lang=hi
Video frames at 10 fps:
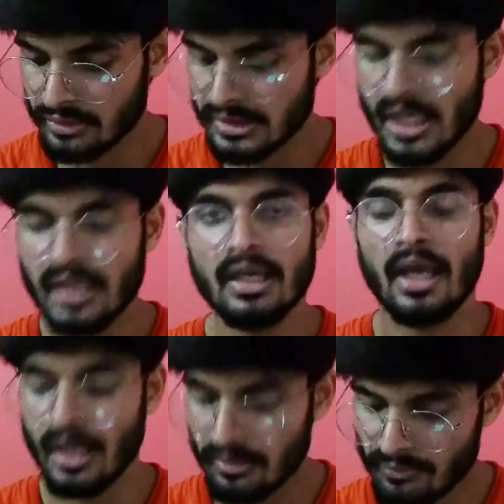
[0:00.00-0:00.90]
यूसीआई
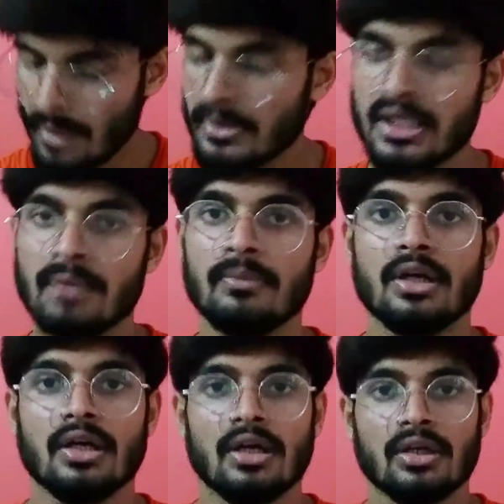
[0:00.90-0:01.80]
एंड फैमिली नेम
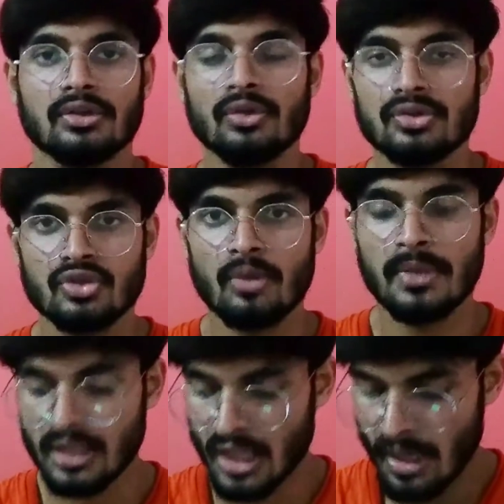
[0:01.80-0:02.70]
तो जो भी
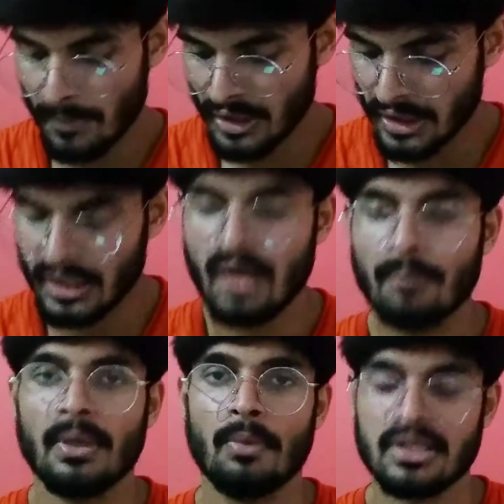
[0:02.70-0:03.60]
यहाँ पे डेटा
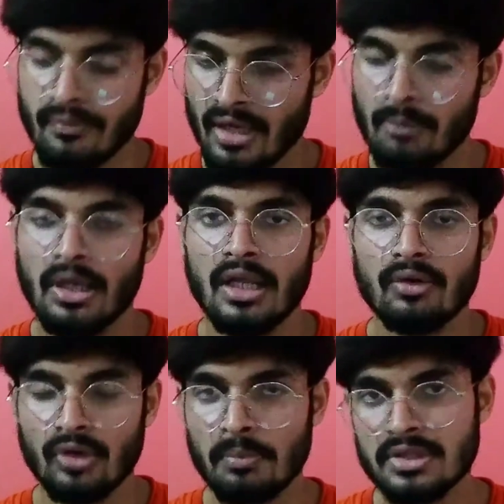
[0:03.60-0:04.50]
आपके पास अवेलेबल है
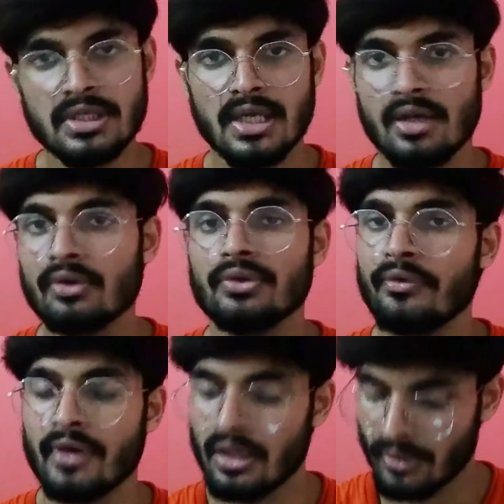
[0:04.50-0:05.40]
उनमें से एक को चूज
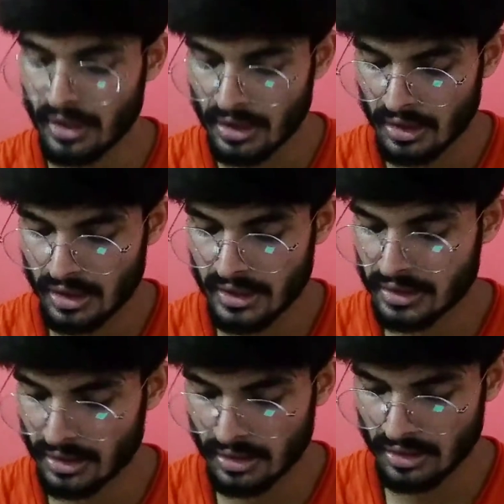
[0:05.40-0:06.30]
कर लोगे
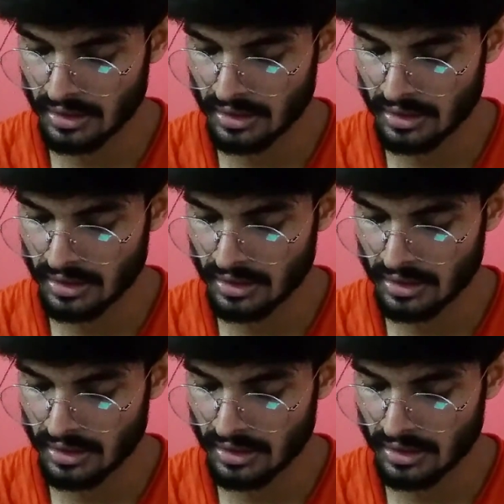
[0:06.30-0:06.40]
लेट